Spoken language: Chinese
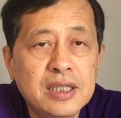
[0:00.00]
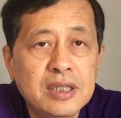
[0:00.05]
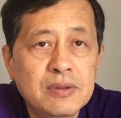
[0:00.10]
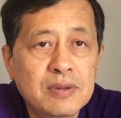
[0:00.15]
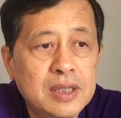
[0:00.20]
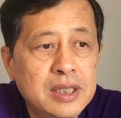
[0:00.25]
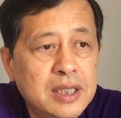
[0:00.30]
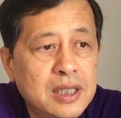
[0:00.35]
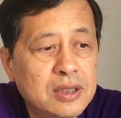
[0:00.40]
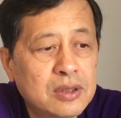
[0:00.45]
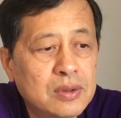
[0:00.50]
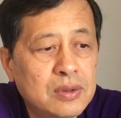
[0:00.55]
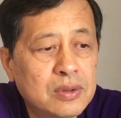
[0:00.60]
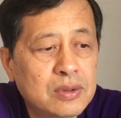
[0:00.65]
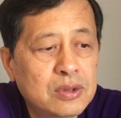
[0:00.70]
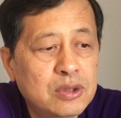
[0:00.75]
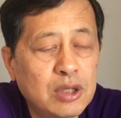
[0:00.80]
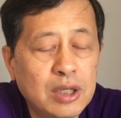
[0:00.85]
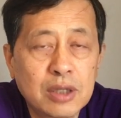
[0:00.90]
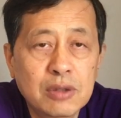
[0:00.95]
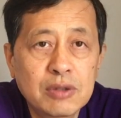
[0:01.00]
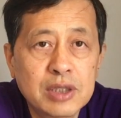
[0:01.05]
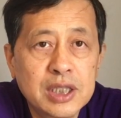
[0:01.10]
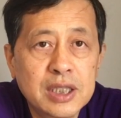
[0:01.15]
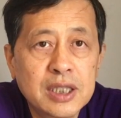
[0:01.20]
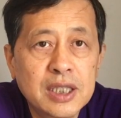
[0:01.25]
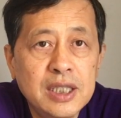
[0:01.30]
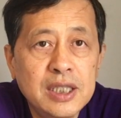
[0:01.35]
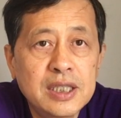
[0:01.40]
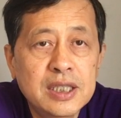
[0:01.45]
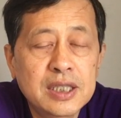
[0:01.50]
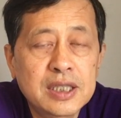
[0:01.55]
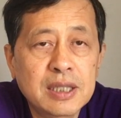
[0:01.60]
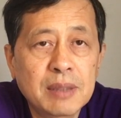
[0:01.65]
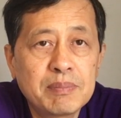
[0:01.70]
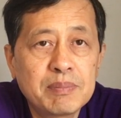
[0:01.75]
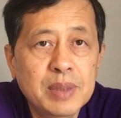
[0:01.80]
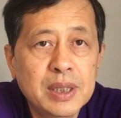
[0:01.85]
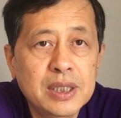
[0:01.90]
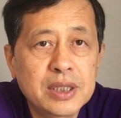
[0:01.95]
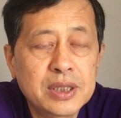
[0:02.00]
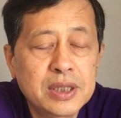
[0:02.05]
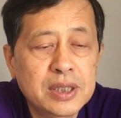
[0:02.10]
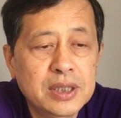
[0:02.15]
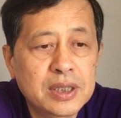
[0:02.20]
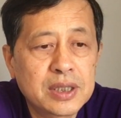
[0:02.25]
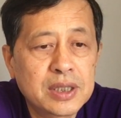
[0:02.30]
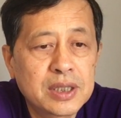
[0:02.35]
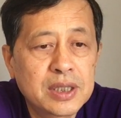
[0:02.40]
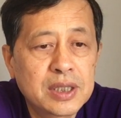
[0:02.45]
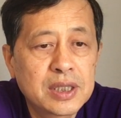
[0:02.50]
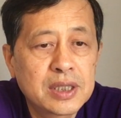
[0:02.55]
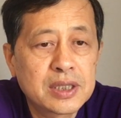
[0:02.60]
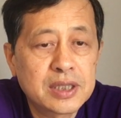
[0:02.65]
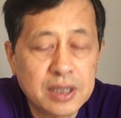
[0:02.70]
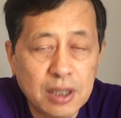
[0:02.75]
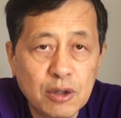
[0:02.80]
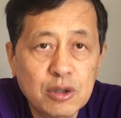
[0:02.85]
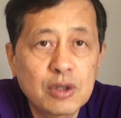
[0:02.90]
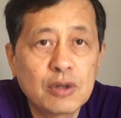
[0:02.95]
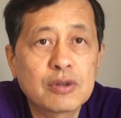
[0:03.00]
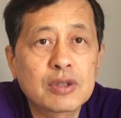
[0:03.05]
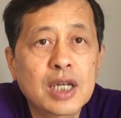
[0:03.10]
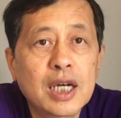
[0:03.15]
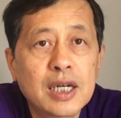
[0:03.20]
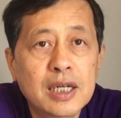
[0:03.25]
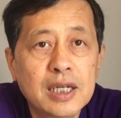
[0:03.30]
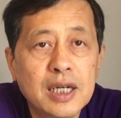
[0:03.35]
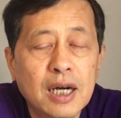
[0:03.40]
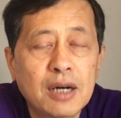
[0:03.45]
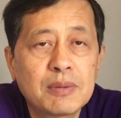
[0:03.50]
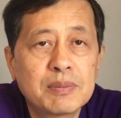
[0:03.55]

因为这种全国性的一级战备是少有的啊。